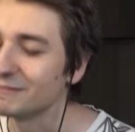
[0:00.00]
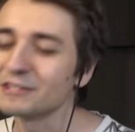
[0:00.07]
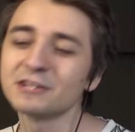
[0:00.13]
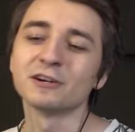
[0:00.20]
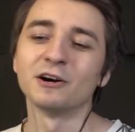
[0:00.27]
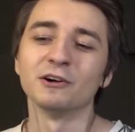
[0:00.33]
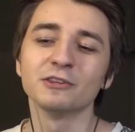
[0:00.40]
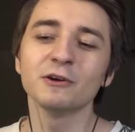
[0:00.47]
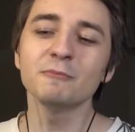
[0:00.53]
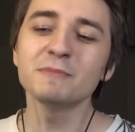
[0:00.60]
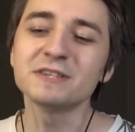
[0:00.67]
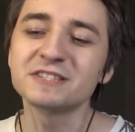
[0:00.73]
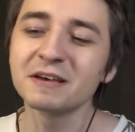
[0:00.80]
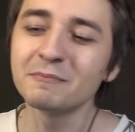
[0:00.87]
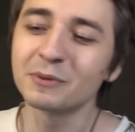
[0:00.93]
Vi dirò, non
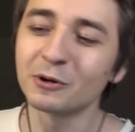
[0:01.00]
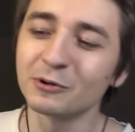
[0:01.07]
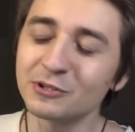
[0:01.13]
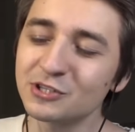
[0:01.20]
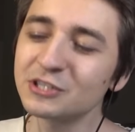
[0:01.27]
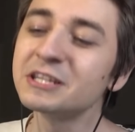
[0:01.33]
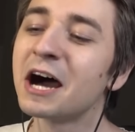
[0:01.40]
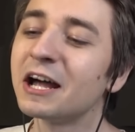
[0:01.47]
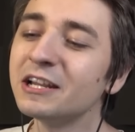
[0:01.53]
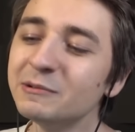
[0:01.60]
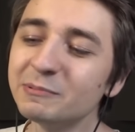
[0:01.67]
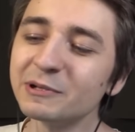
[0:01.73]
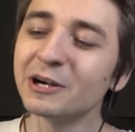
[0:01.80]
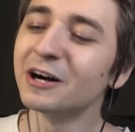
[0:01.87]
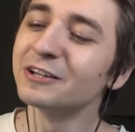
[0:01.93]
mi sembra originale,
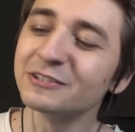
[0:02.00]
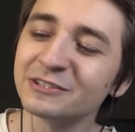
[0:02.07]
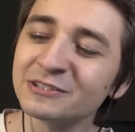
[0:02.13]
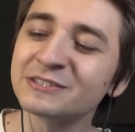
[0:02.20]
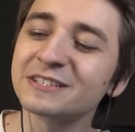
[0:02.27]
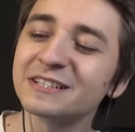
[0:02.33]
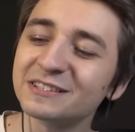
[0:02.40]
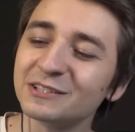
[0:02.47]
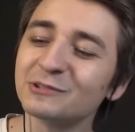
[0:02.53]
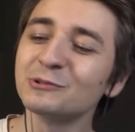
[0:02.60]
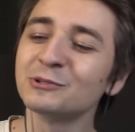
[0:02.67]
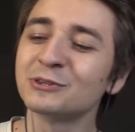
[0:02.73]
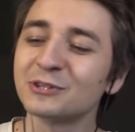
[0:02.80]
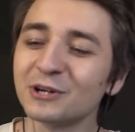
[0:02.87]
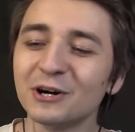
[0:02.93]
però nonostante
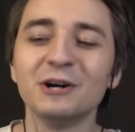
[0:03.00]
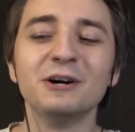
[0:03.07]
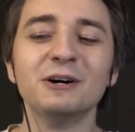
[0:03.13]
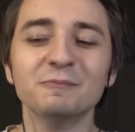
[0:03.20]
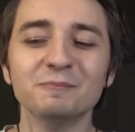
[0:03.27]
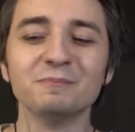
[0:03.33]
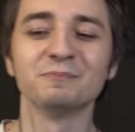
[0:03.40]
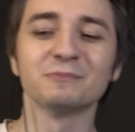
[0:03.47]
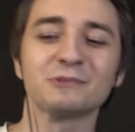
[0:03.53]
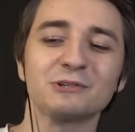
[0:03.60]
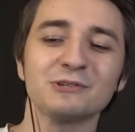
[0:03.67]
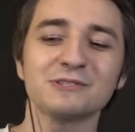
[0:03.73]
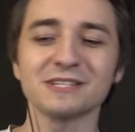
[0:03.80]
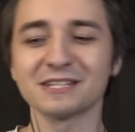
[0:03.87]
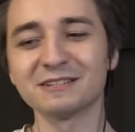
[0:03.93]
tutto, mm,
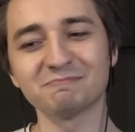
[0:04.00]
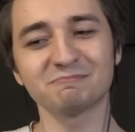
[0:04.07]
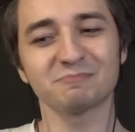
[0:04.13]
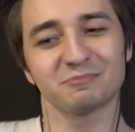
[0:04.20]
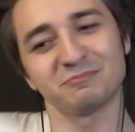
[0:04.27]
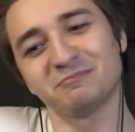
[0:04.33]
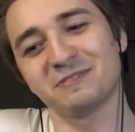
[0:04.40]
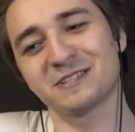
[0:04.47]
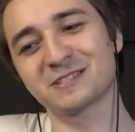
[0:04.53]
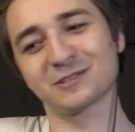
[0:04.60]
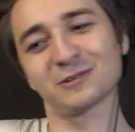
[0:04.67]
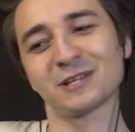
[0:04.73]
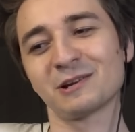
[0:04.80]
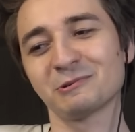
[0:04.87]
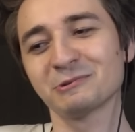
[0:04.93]
così,
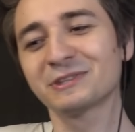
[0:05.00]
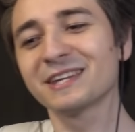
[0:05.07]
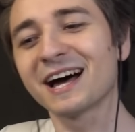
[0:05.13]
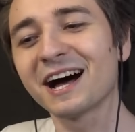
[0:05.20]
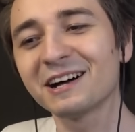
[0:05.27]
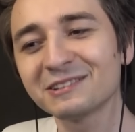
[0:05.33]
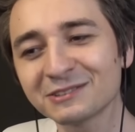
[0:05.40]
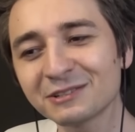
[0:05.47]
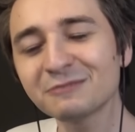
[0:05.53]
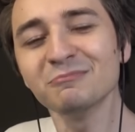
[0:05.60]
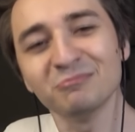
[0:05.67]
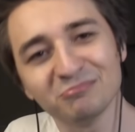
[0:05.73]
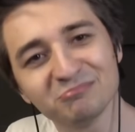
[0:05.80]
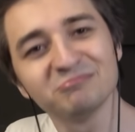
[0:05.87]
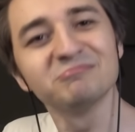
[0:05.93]
visto da lontano,
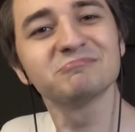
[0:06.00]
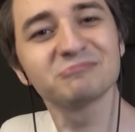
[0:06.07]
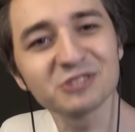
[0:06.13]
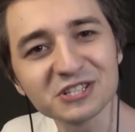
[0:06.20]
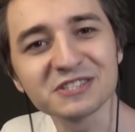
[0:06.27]
ci